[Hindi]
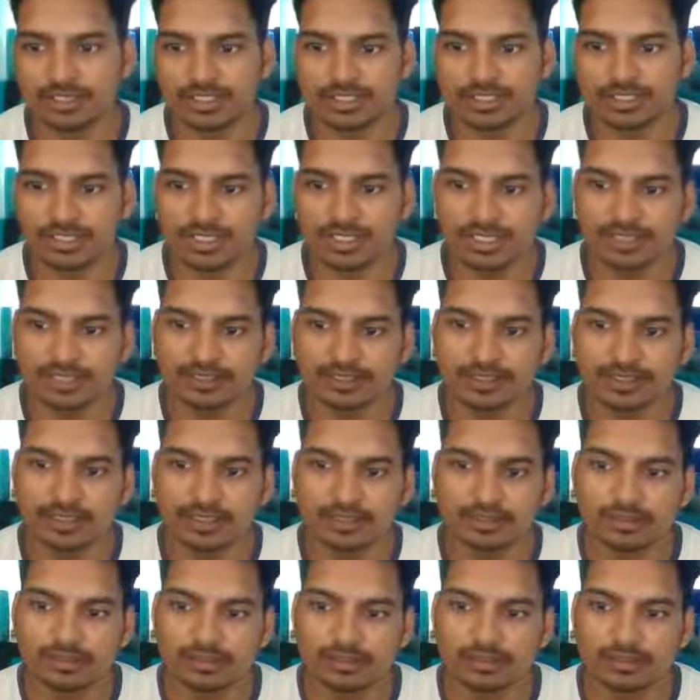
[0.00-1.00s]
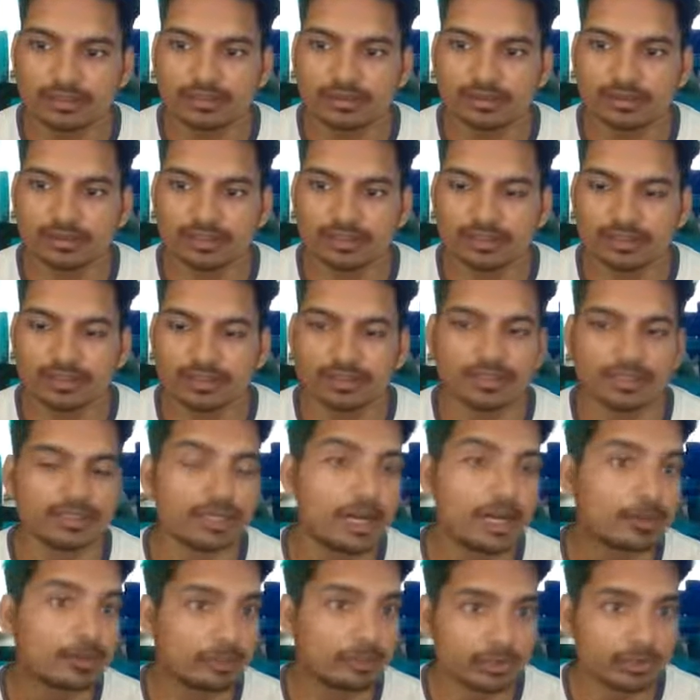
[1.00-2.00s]
हो नीचे आएंगेगा
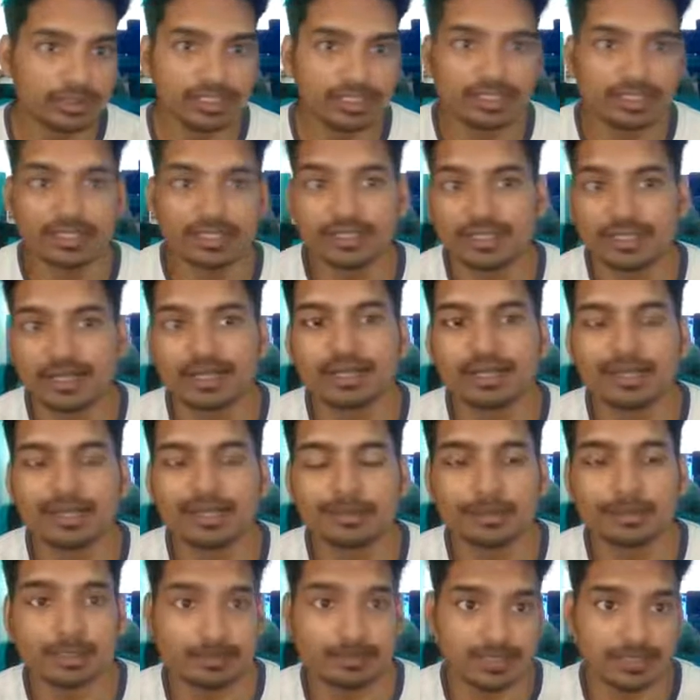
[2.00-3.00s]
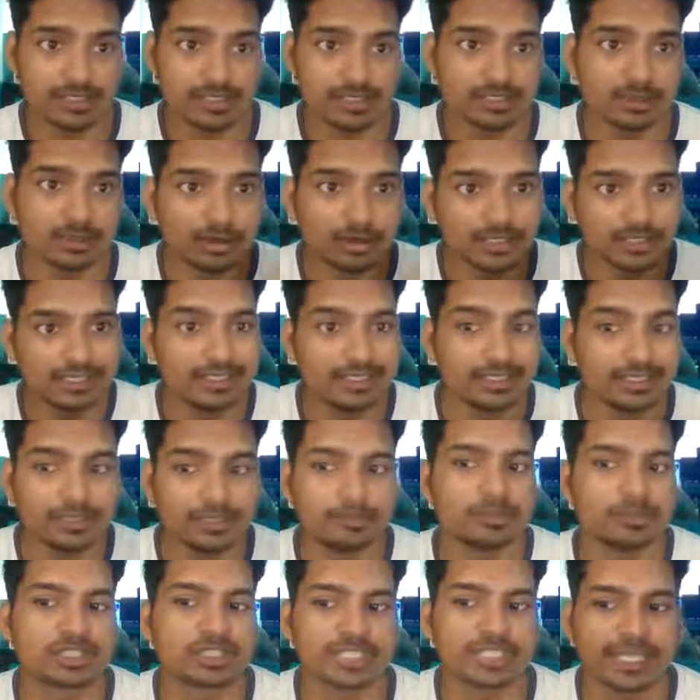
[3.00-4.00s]
नहीं आपको नहीं आना है अगर आपके पास
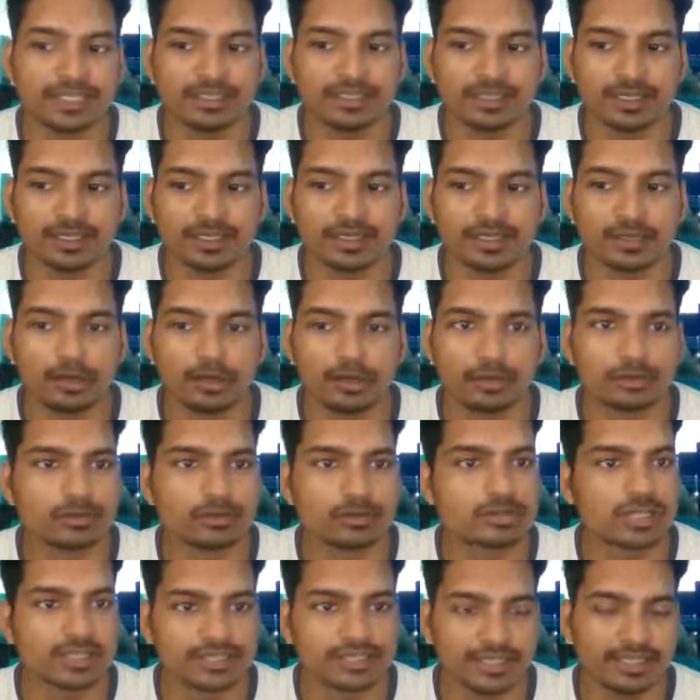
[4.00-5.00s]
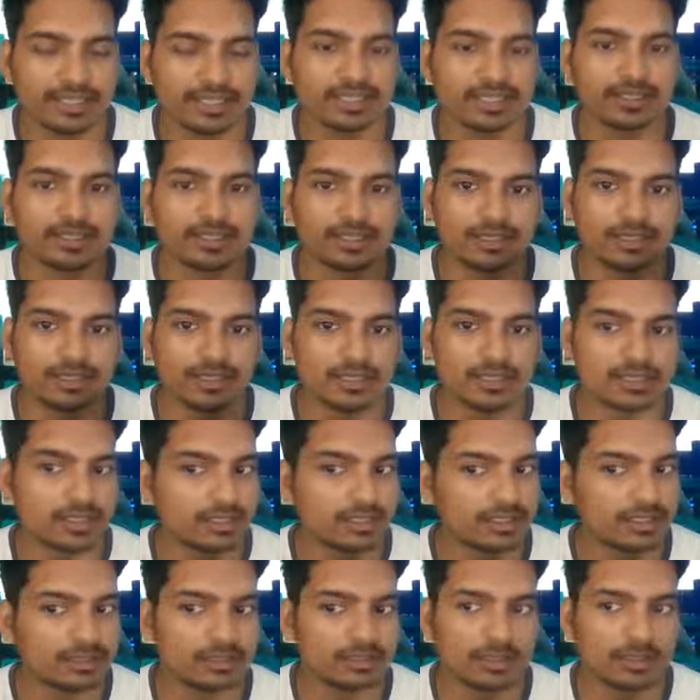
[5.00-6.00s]
ऑलरेडी साइट है और दूसरा साइट करना
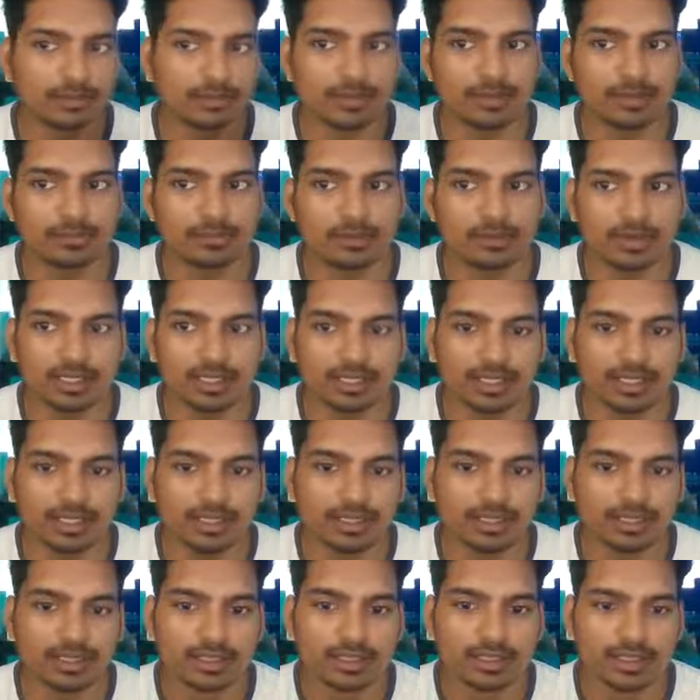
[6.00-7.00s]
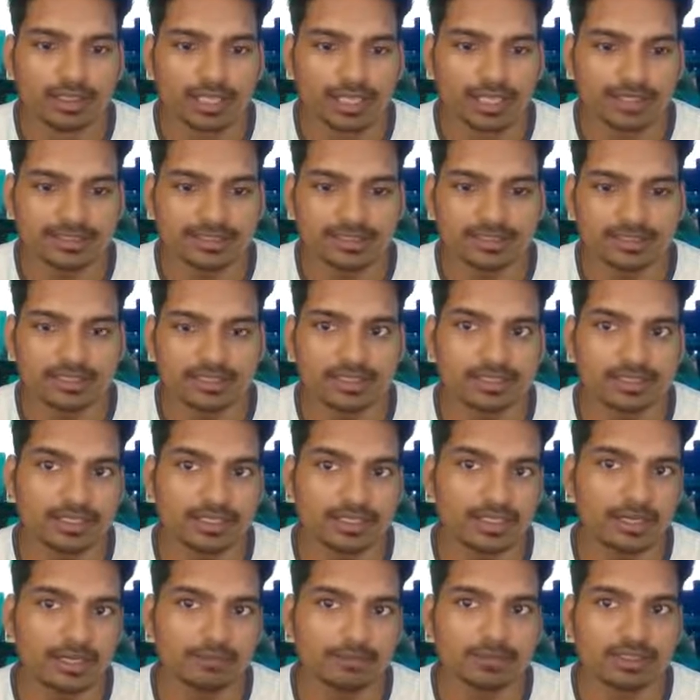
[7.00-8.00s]
चाहते हैं तब आपको आना है ऐसे जैसे
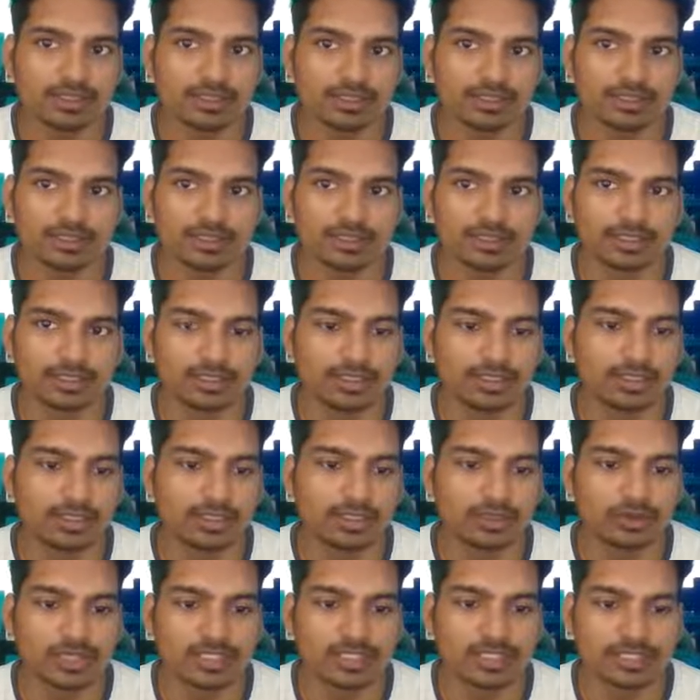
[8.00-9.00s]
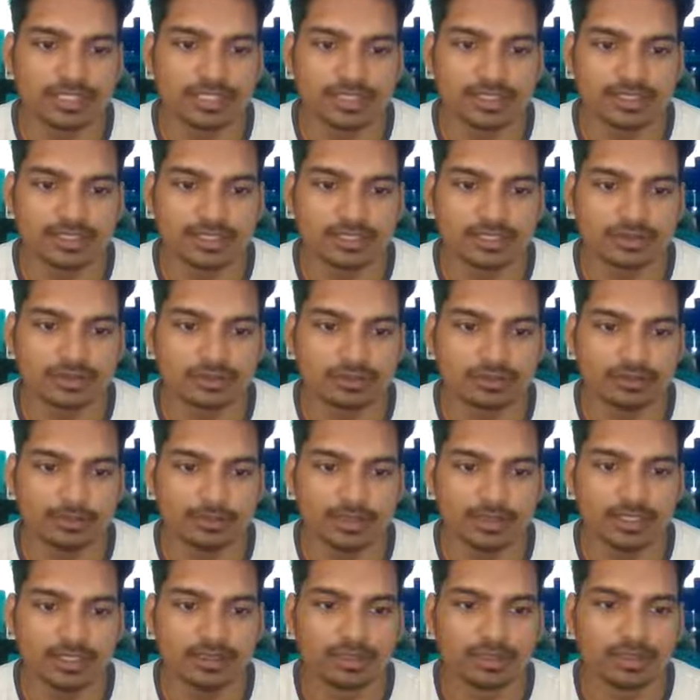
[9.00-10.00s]
ही आप कर, क्लिक करोगे सर्च कंसोल
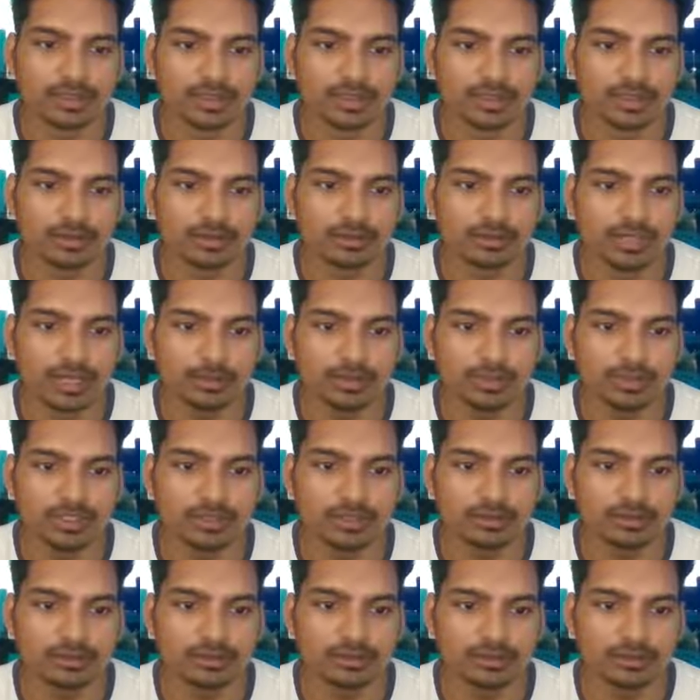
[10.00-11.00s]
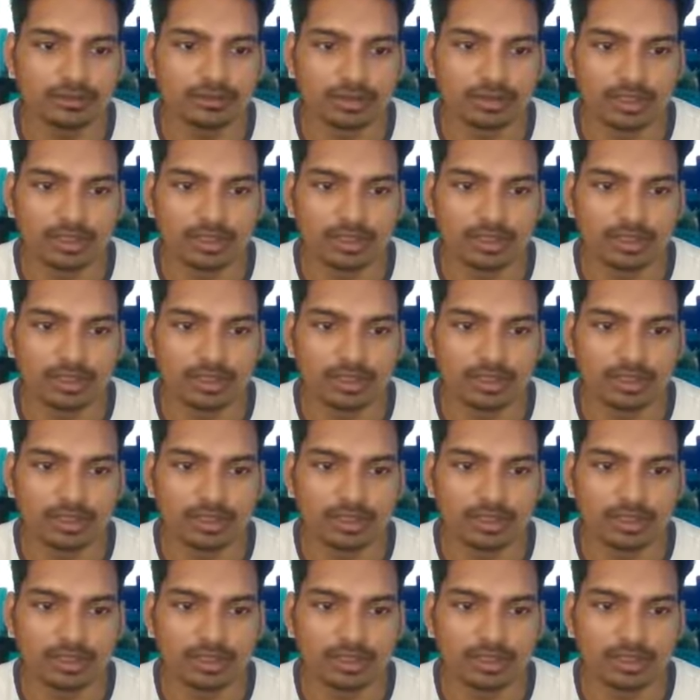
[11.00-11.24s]
पे तो यहाँ पे देखो